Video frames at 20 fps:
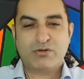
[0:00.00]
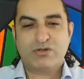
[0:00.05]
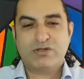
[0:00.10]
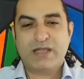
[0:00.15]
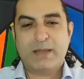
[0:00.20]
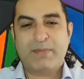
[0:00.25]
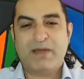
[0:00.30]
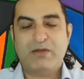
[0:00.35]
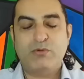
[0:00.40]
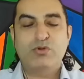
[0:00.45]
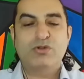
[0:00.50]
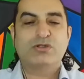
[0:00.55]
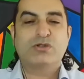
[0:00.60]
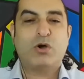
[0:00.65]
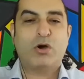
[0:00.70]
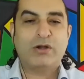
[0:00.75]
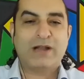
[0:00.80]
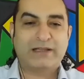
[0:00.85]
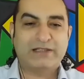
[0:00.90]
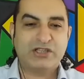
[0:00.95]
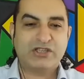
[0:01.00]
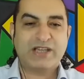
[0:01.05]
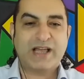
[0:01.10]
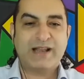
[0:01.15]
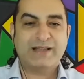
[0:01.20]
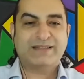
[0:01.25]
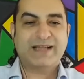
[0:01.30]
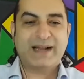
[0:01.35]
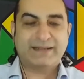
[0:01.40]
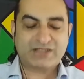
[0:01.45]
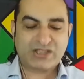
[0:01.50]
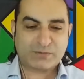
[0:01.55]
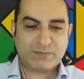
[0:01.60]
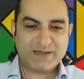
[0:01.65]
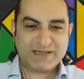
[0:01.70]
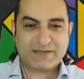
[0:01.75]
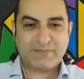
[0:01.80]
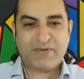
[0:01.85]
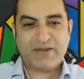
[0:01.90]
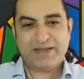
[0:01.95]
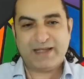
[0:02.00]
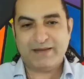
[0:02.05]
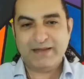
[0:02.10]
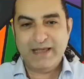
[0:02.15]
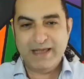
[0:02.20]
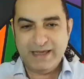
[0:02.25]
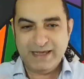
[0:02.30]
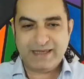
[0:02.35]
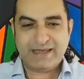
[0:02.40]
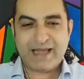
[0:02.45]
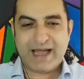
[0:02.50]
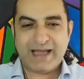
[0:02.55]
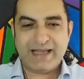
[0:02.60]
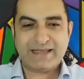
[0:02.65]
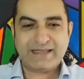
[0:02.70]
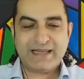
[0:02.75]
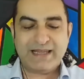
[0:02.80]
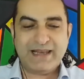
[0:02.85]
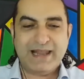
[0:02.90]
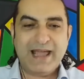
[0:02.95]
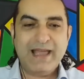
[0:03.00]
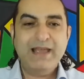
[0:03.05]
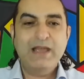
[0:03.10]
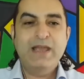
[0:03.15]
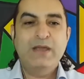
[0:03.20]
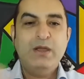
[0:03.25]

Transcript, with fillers: yüzde yüzde on alacağını tartışması falan hikayesiyle